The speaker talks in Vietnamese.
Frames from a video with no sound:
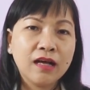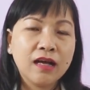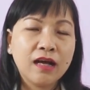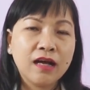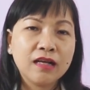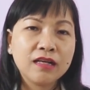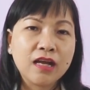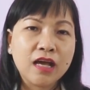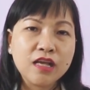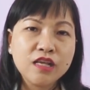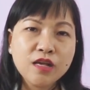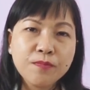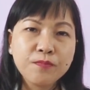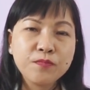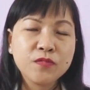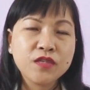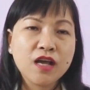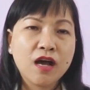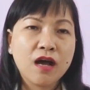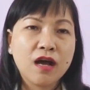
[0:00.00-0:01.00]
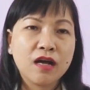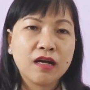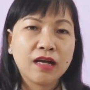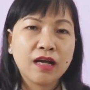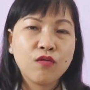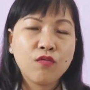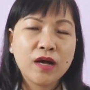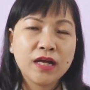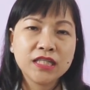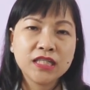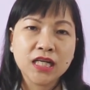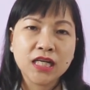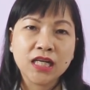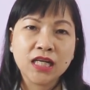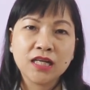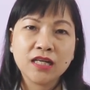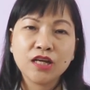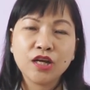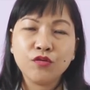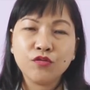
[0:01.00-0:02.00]
À, để giúp cho cái quá trình
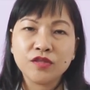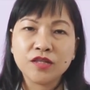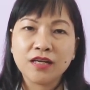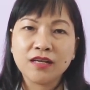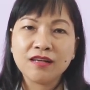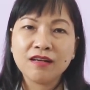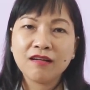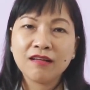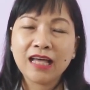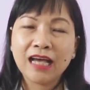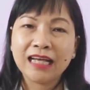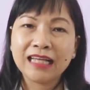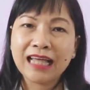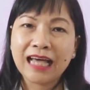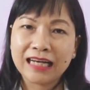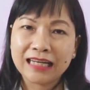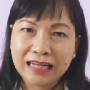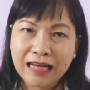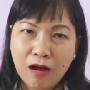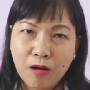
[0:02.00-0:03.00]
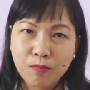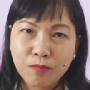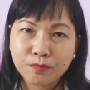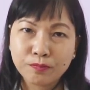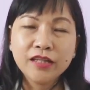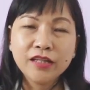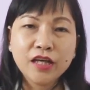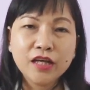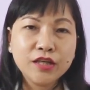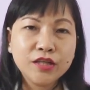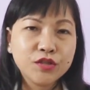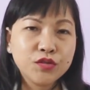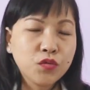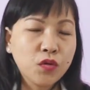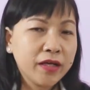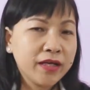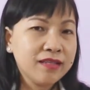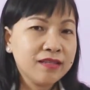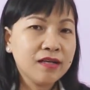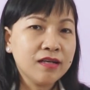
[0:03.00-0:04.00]
điều trị có thể thành công thì
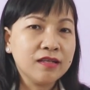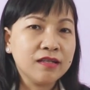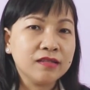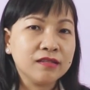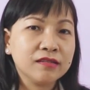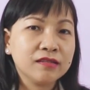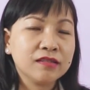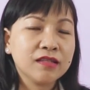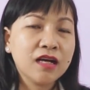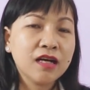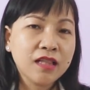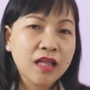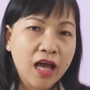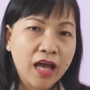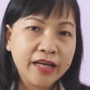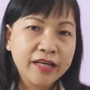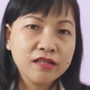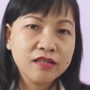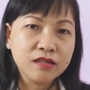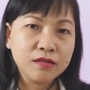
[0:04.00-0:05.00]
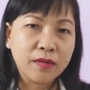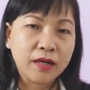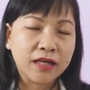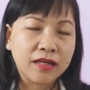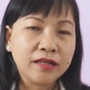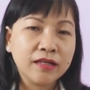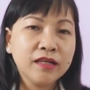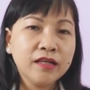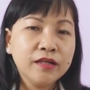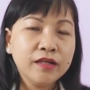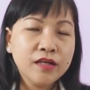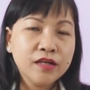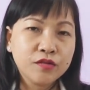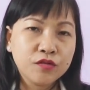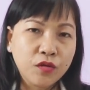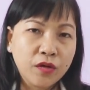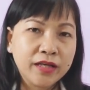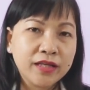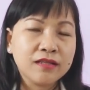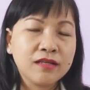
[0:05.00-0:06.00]
tùy từng cơ thể người bệnh
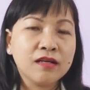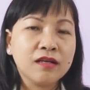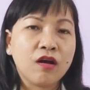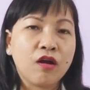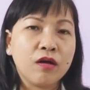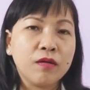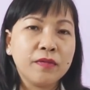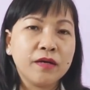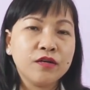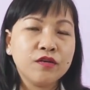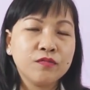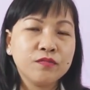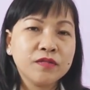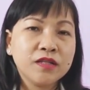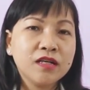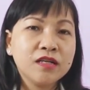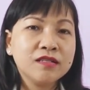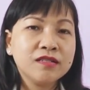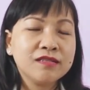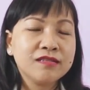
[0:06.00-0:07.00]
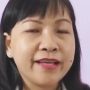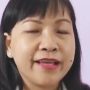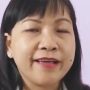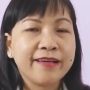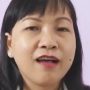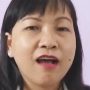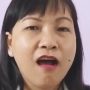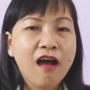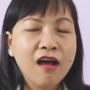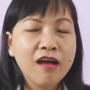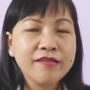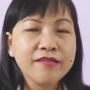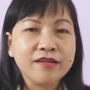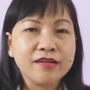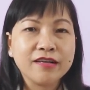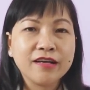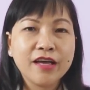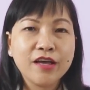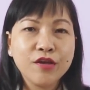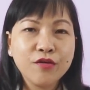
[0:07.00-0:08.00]
tùy từng loại bệnh ung thư sẽ có
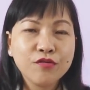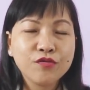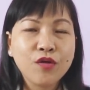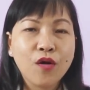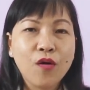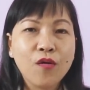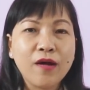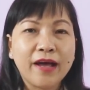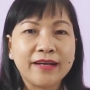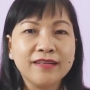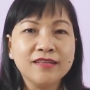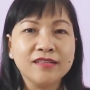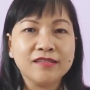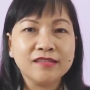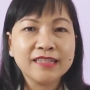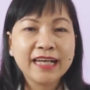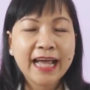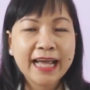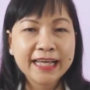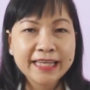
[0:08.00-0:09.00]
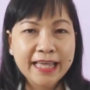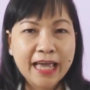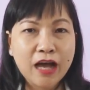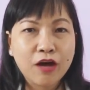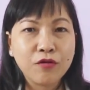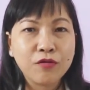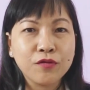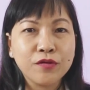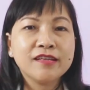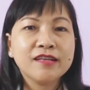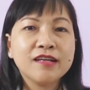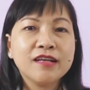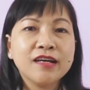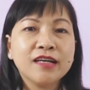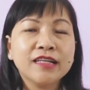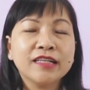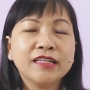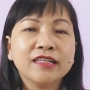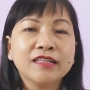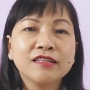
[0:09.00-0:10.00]
những cái yếu tố ảnh hưởng khác nhau cho
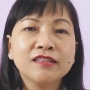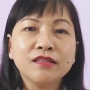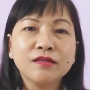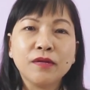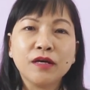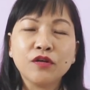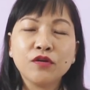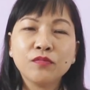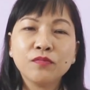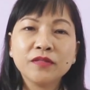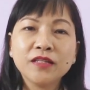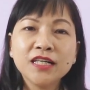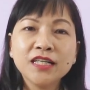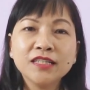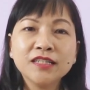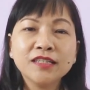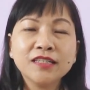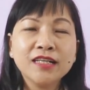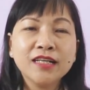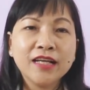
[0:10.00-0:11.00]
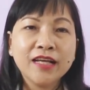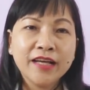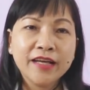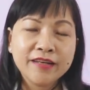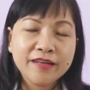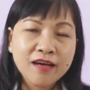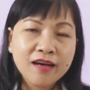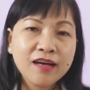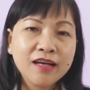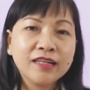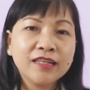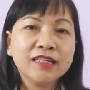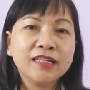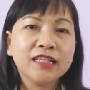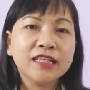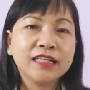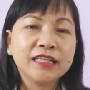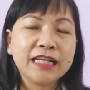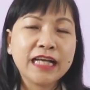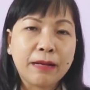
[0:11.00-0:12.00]
nên người bệnh ung thư nên
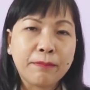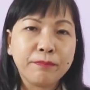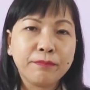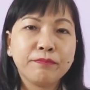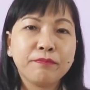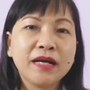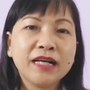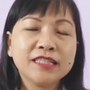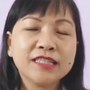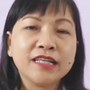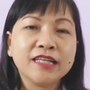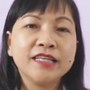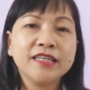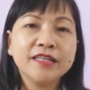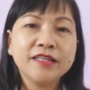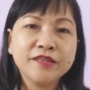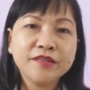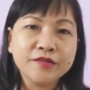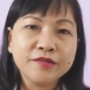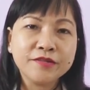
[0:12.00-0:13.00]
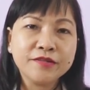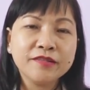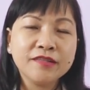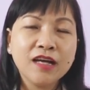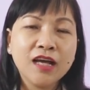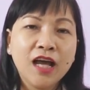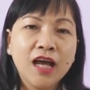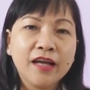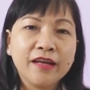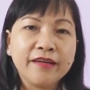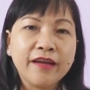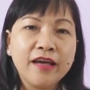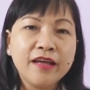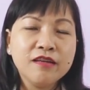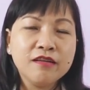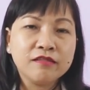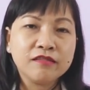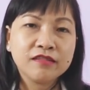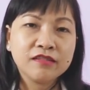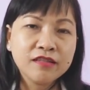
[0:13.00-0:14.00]
gặp bác sĩ dinh dưỡng để
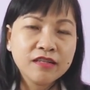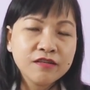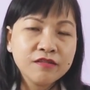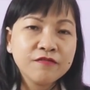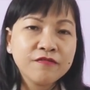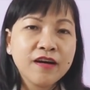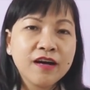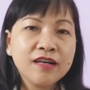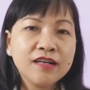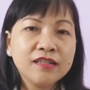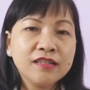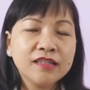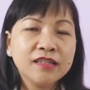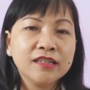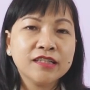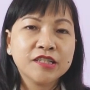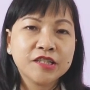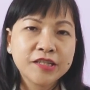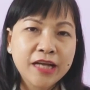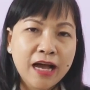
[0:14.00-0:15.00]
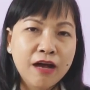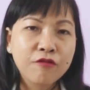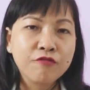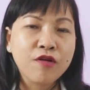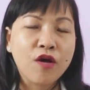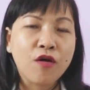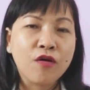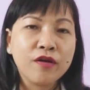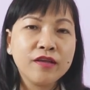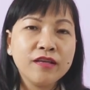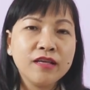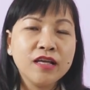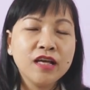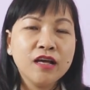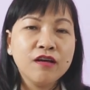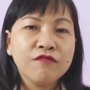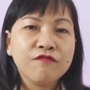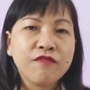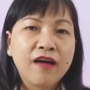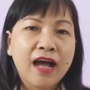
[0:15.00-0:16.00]
được tư vấn trao đổi
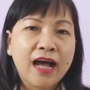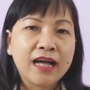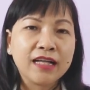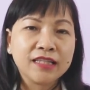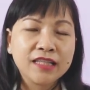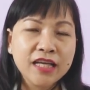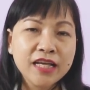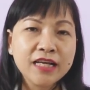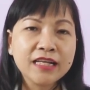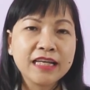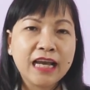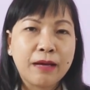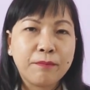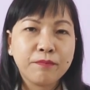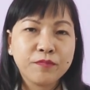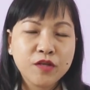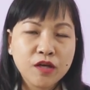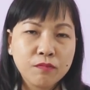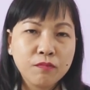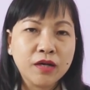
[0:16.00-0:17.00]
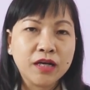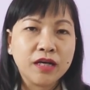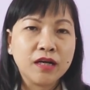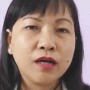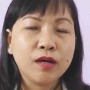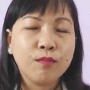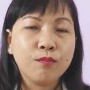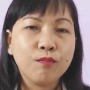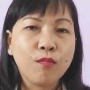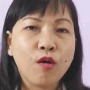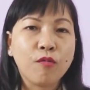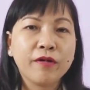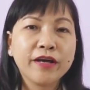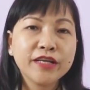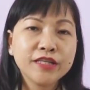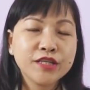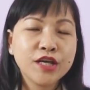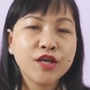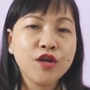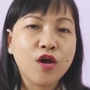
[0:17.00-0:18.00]
và thiết lập cho mình một
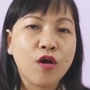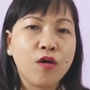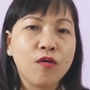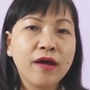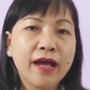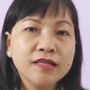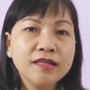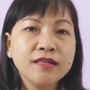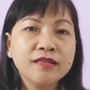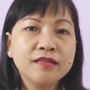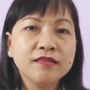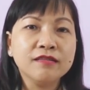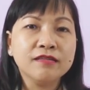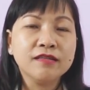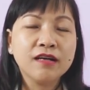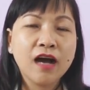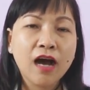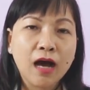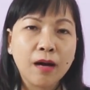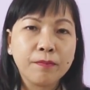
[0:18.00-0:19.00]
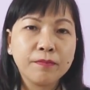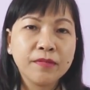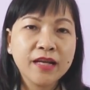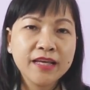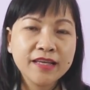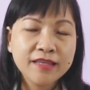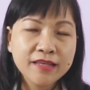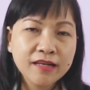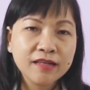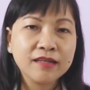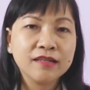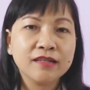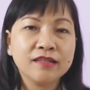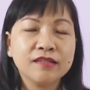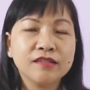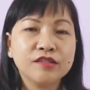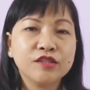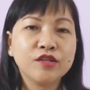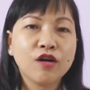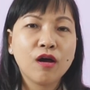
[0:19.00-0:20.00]
cái chế độ dinh dưỡng hợp lý nhất
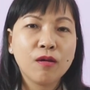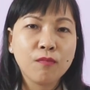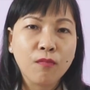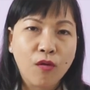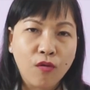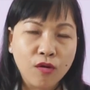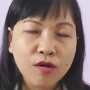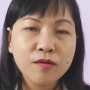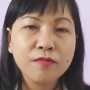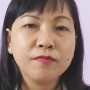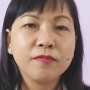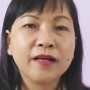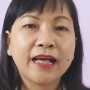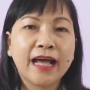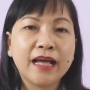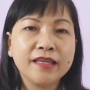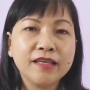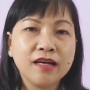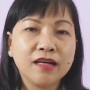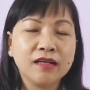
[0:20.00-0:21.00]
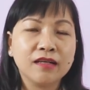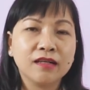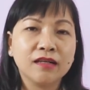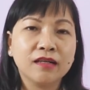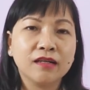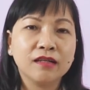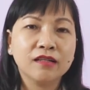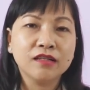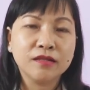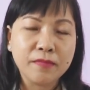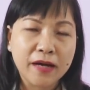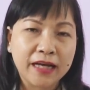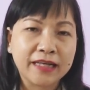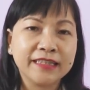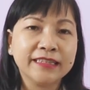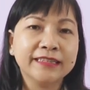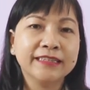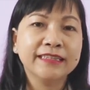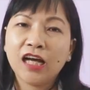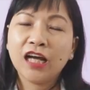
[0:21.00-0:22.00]
cho mỗi cá nhân người bệnh
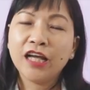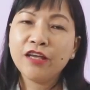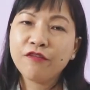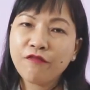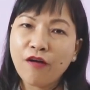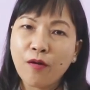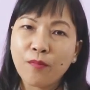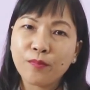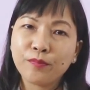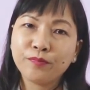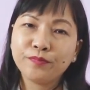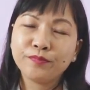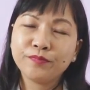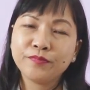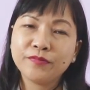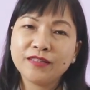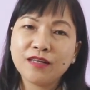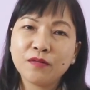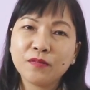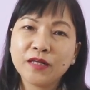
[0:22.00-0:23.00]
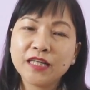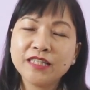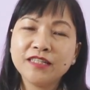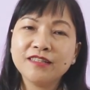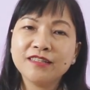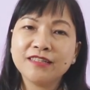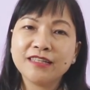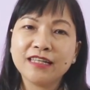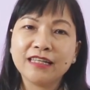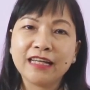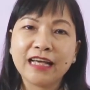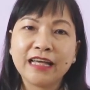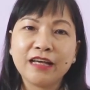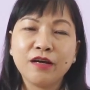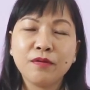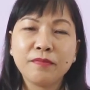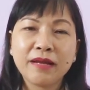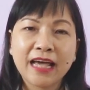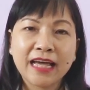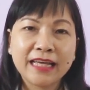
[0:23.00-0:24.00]
hy vọng trong cái chương trình ngày
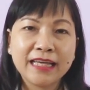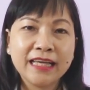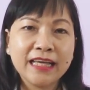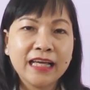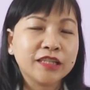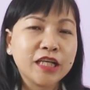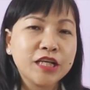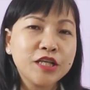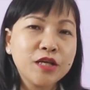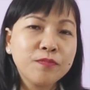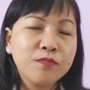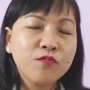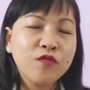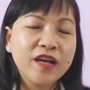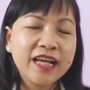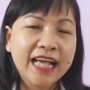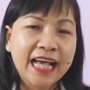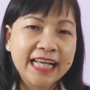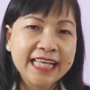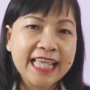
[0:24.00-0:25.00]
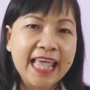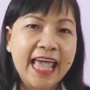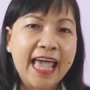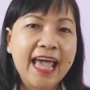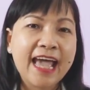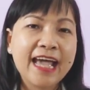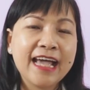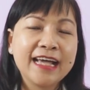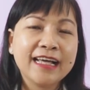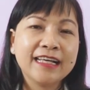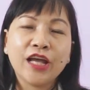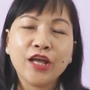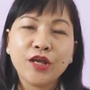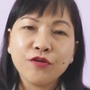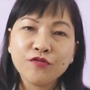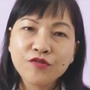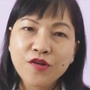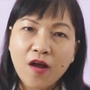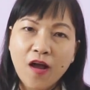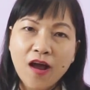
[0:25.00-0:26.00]
hôm nay sẽ giúp quý khán giả
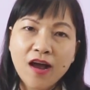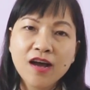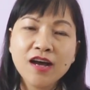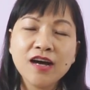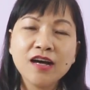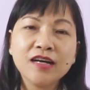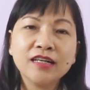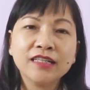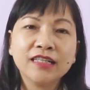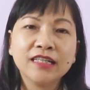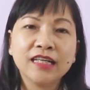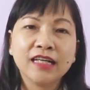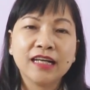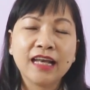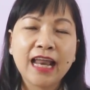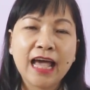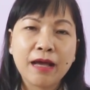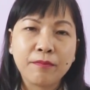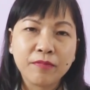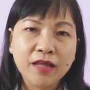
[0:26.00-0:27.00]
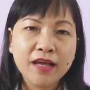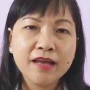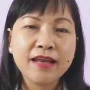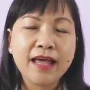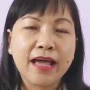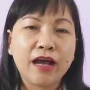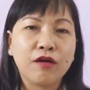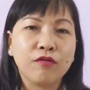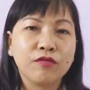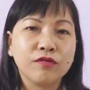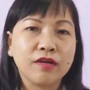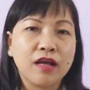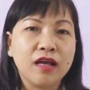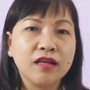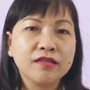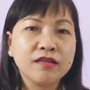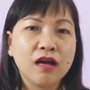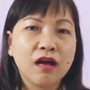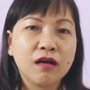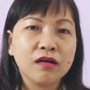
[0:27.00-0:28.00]
hiểu rõ hơn làm thế nào
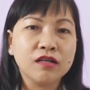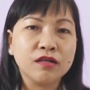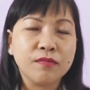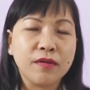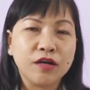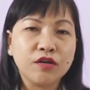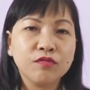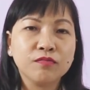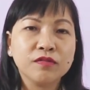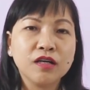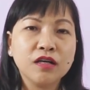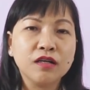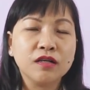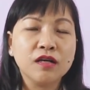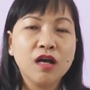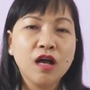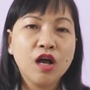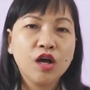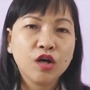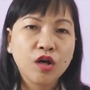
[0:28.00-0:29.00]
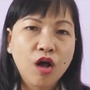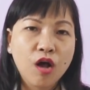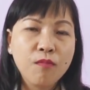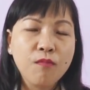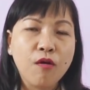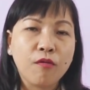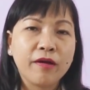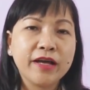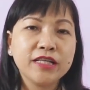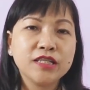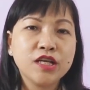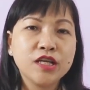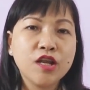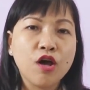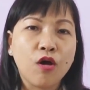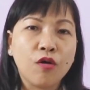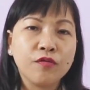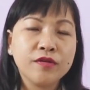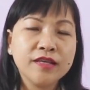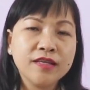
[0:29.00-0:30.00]
để cho người bệnh ung thư có một cái chế
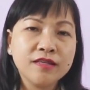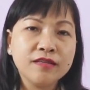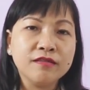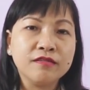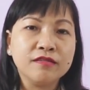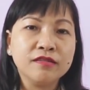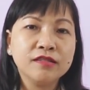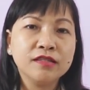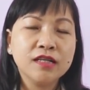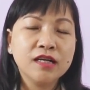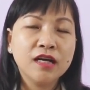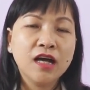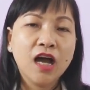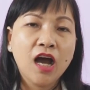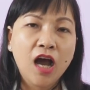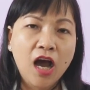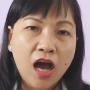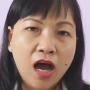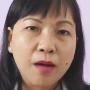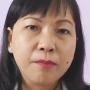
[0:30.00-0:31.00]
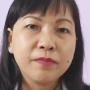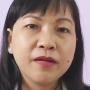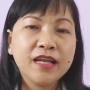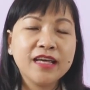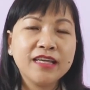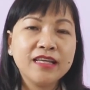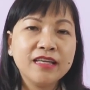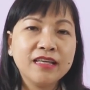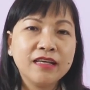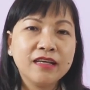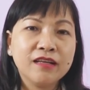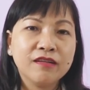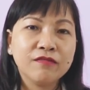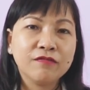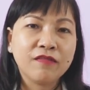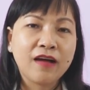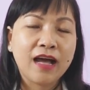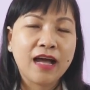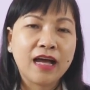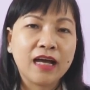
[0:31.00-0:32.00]
độ dinh dưỡng hợp lý
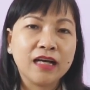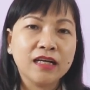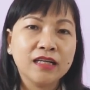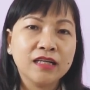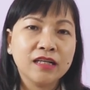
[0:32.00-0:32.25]
và